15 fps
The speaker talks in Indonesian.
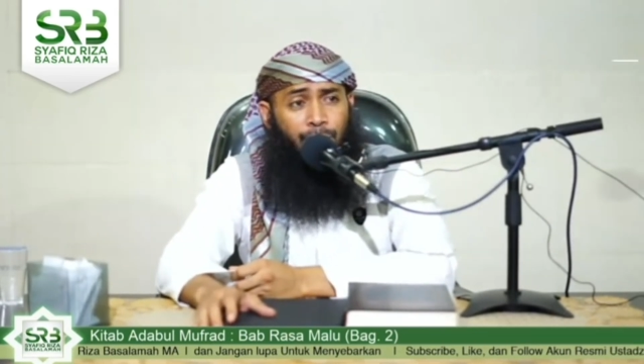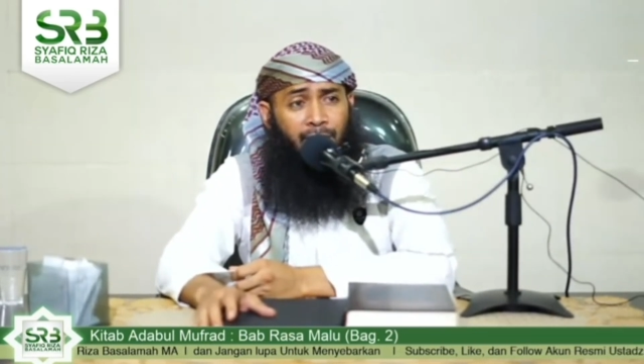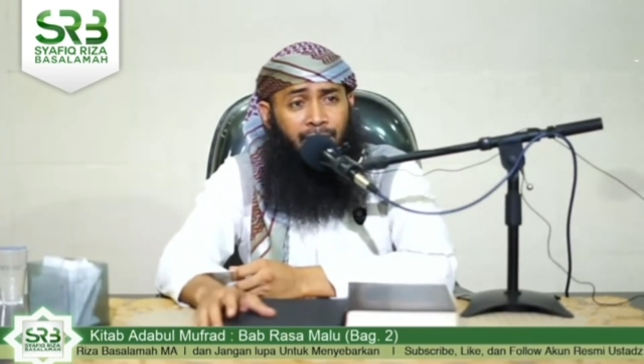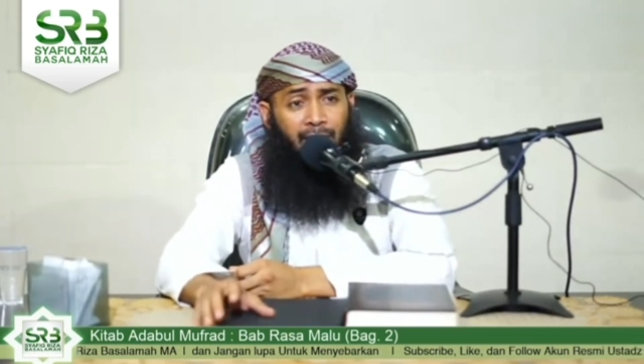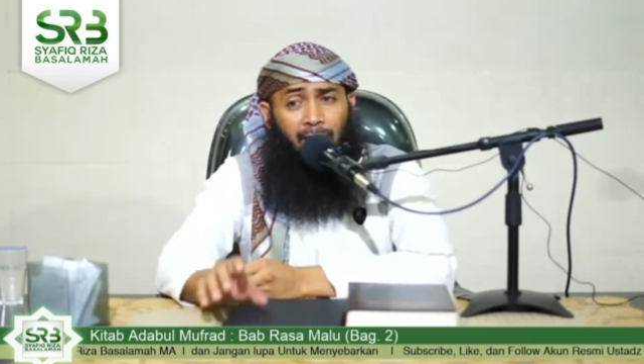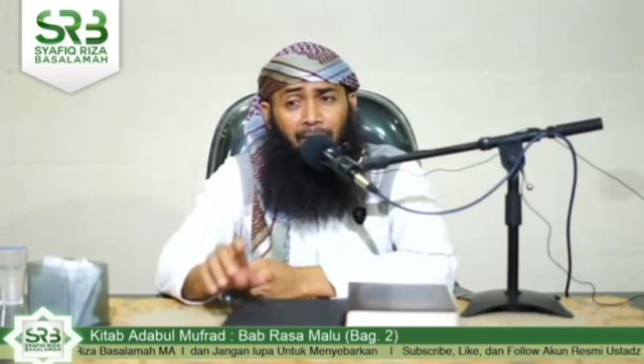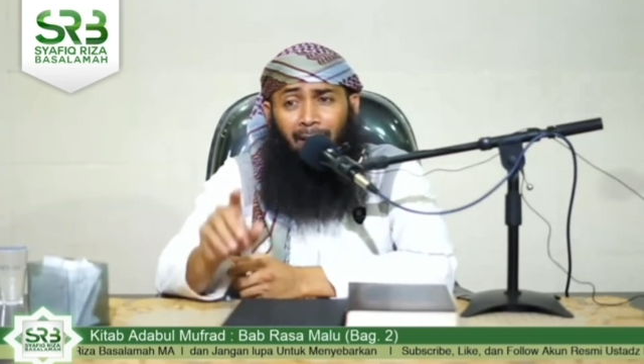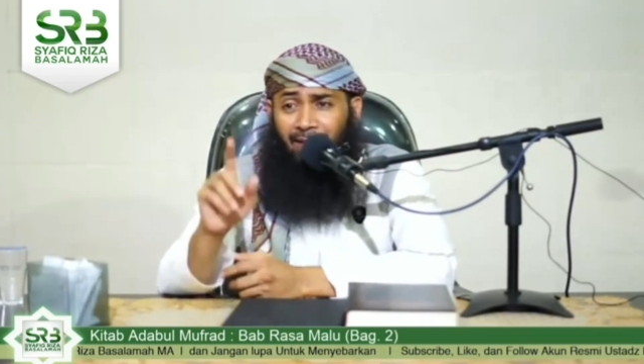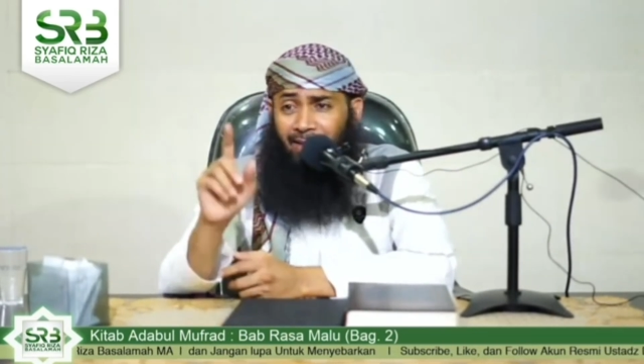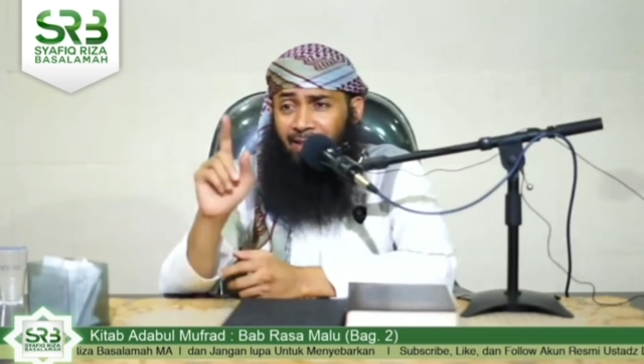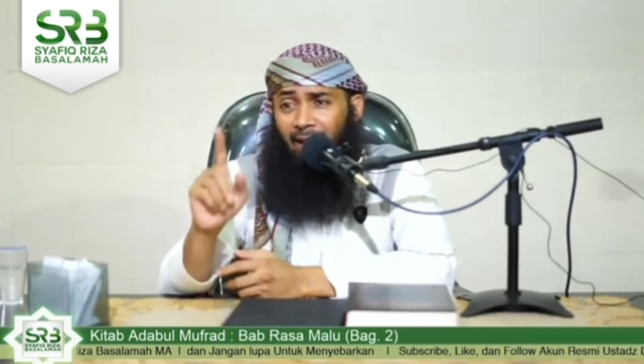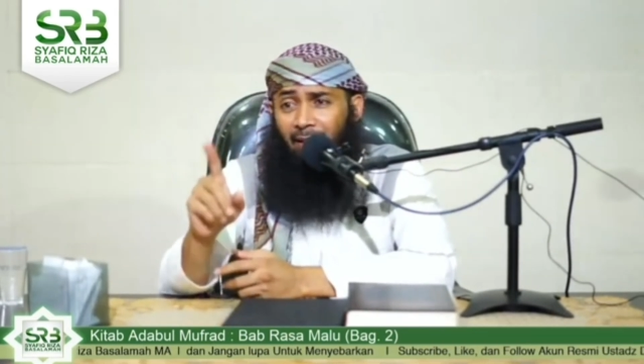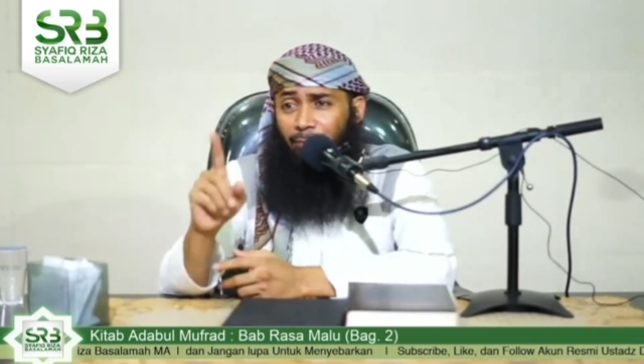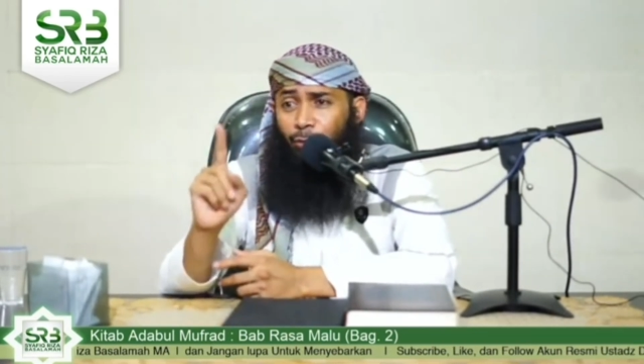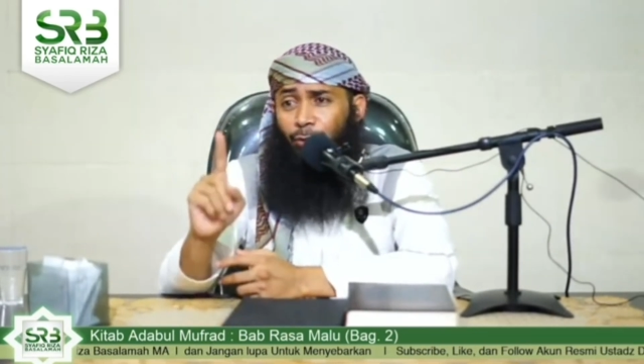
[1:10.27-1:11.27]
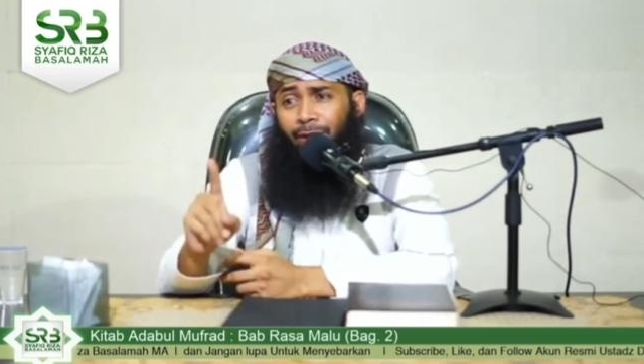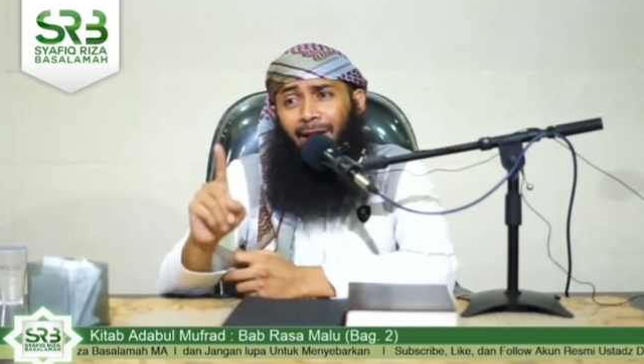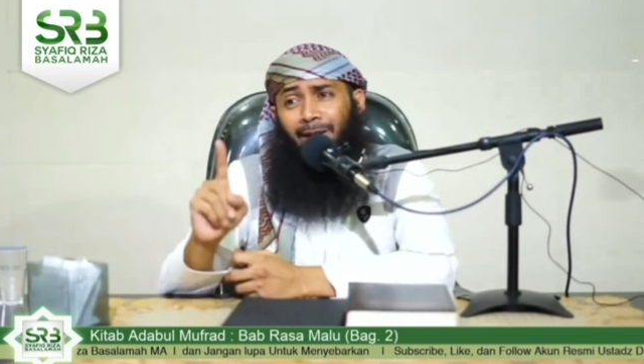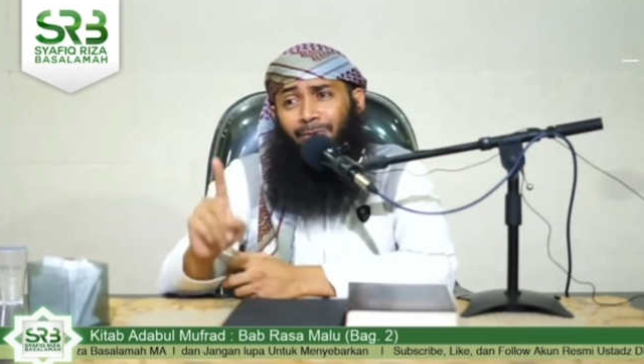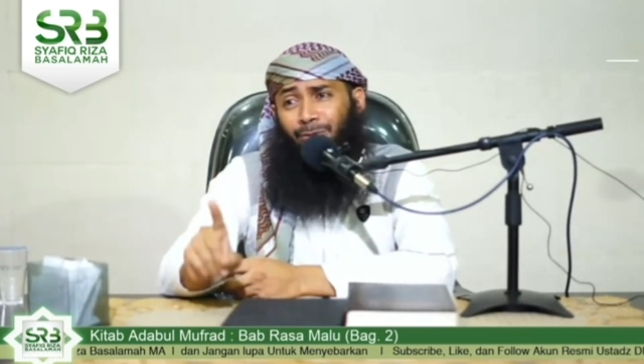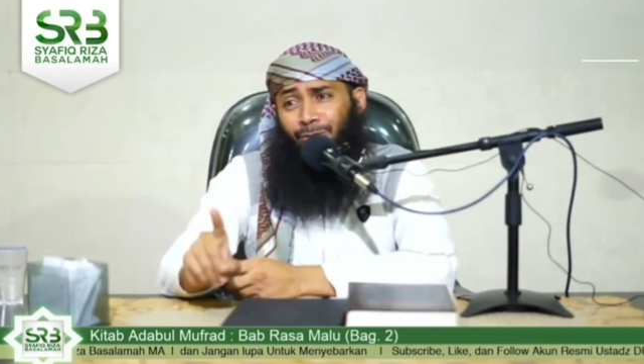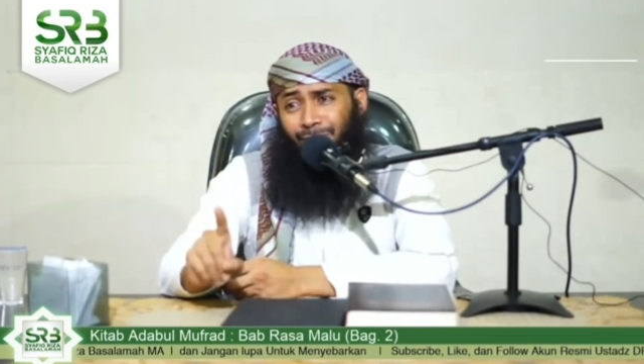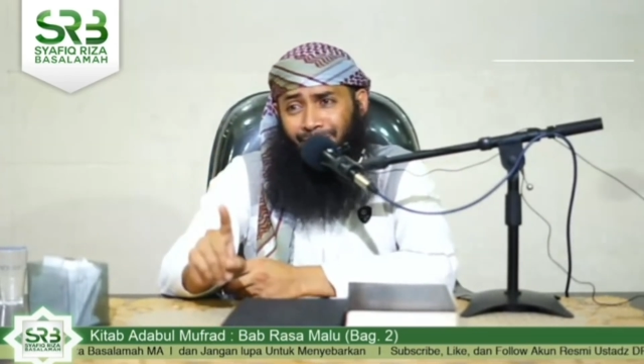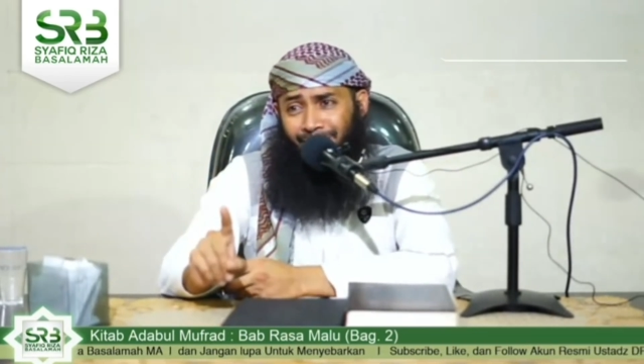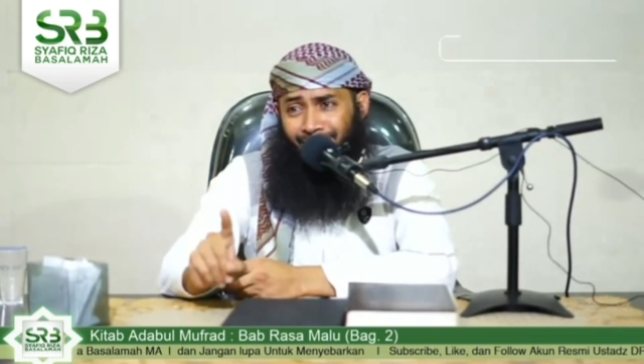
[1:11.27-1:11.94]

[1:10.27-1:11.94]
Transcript: tentang masa mudamu.